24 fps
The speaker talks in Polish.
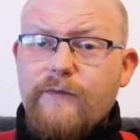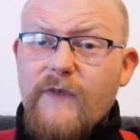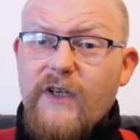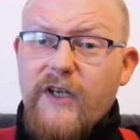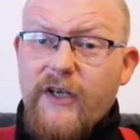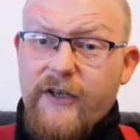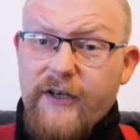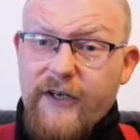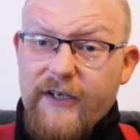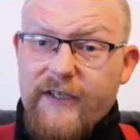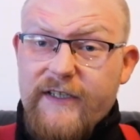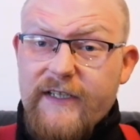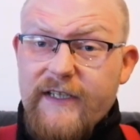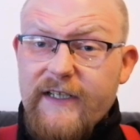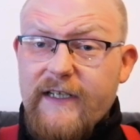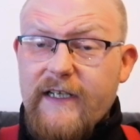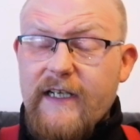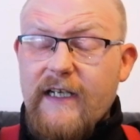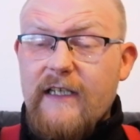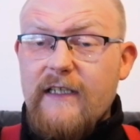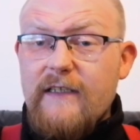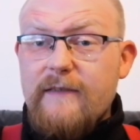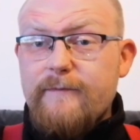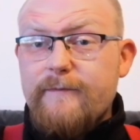
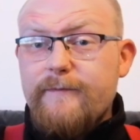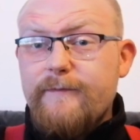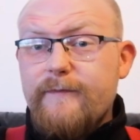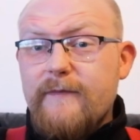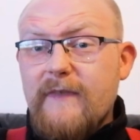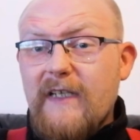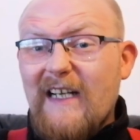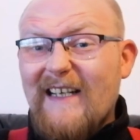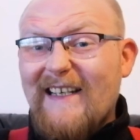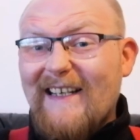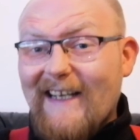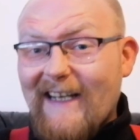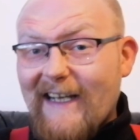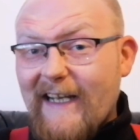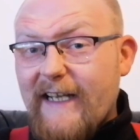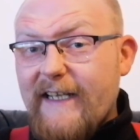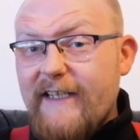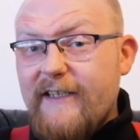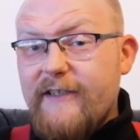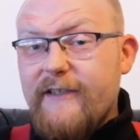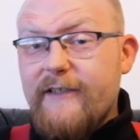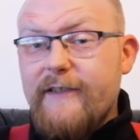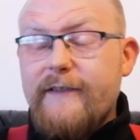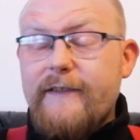krytykę, a nie
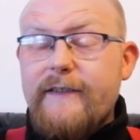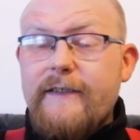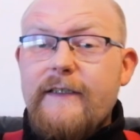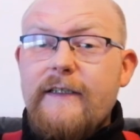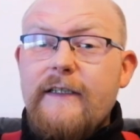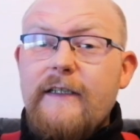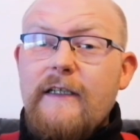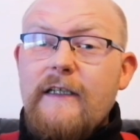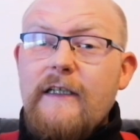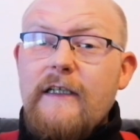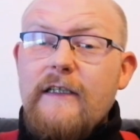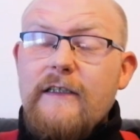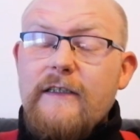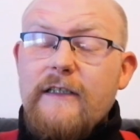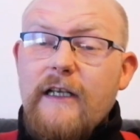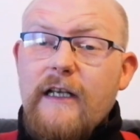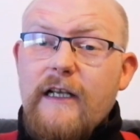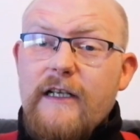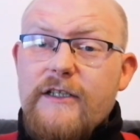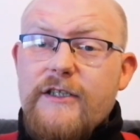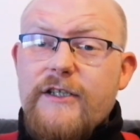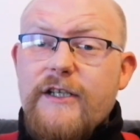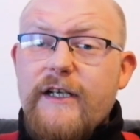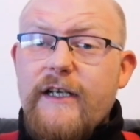hejt.
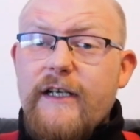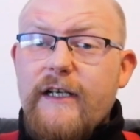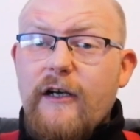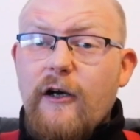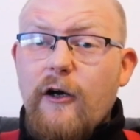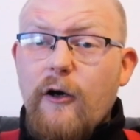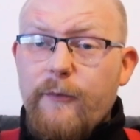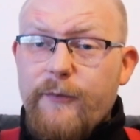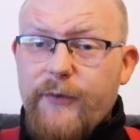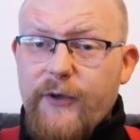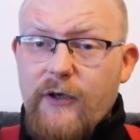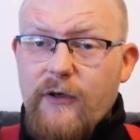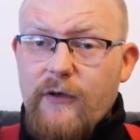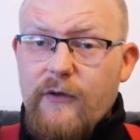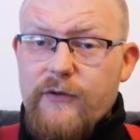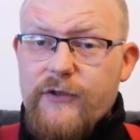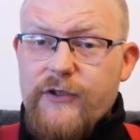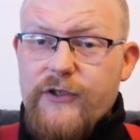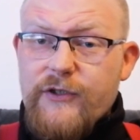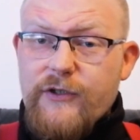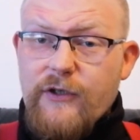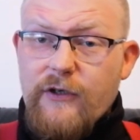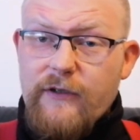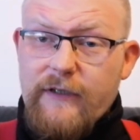Tyle, że objął
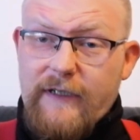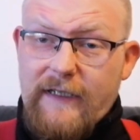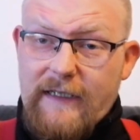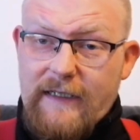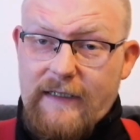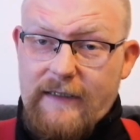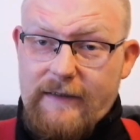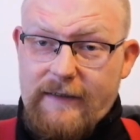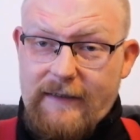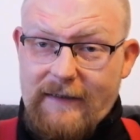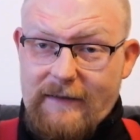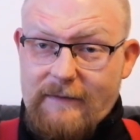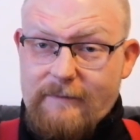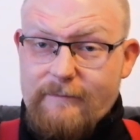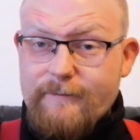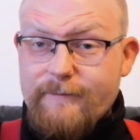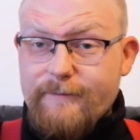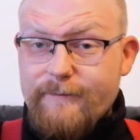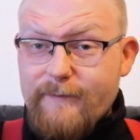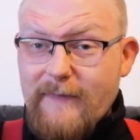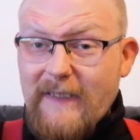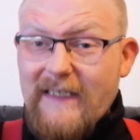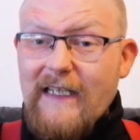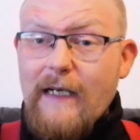stronę
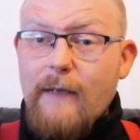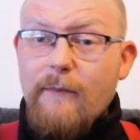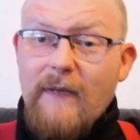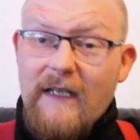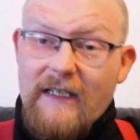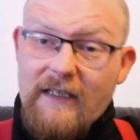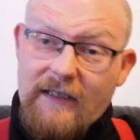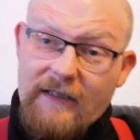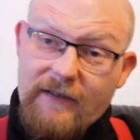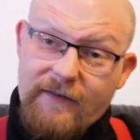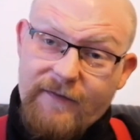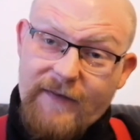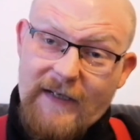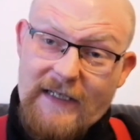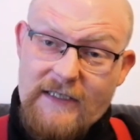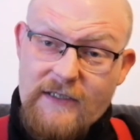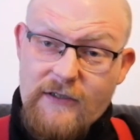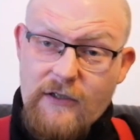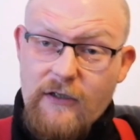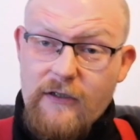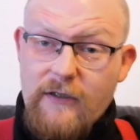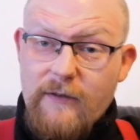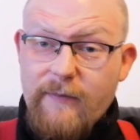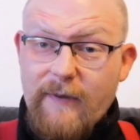Medal ma dwie
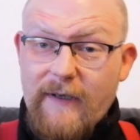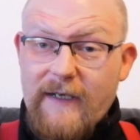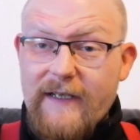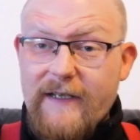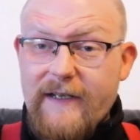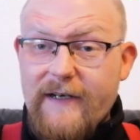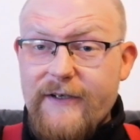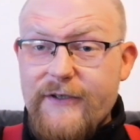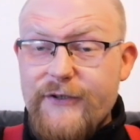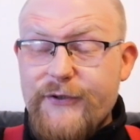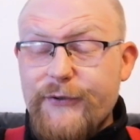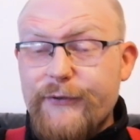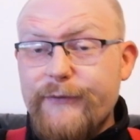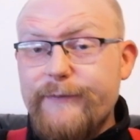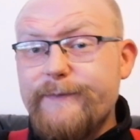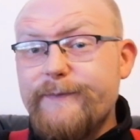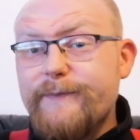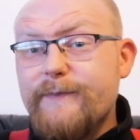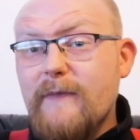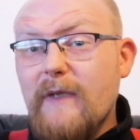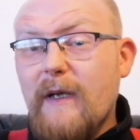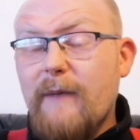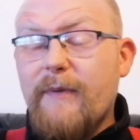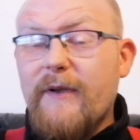strony, panie Rysiu,
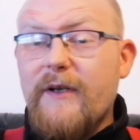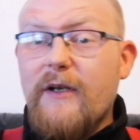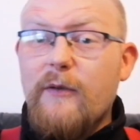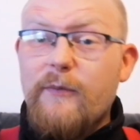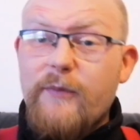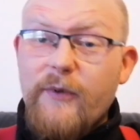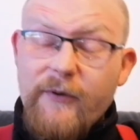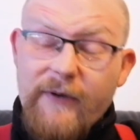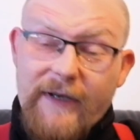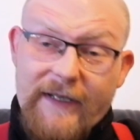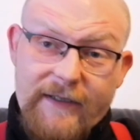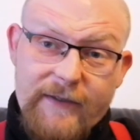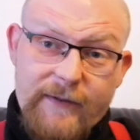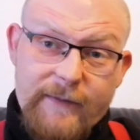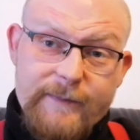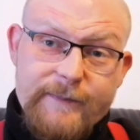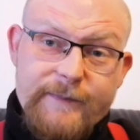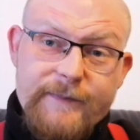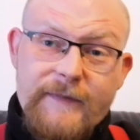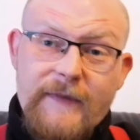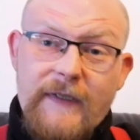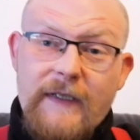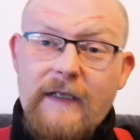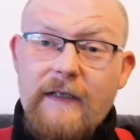a pan objął jedną.
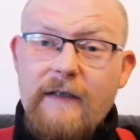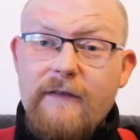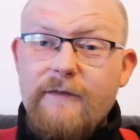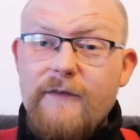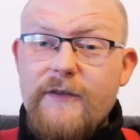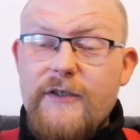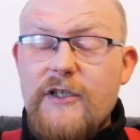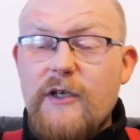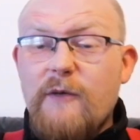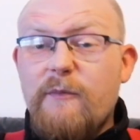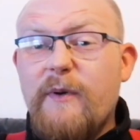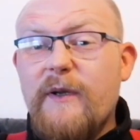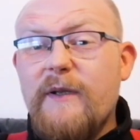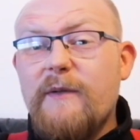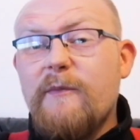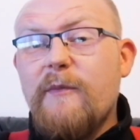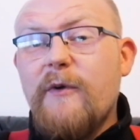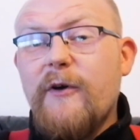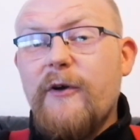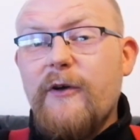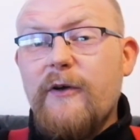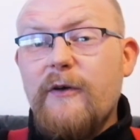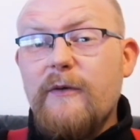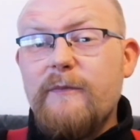Widział pan
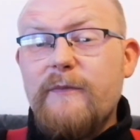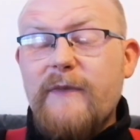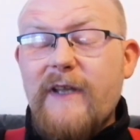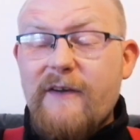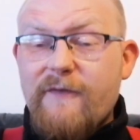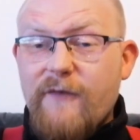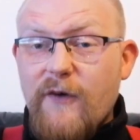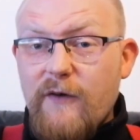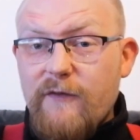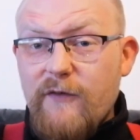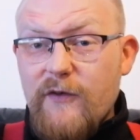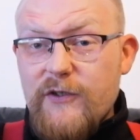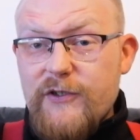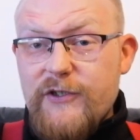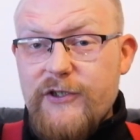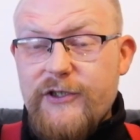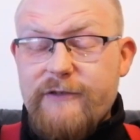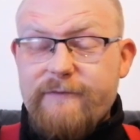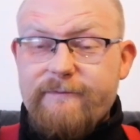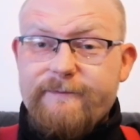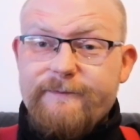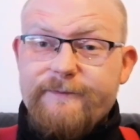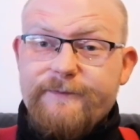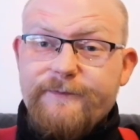moją nerwowość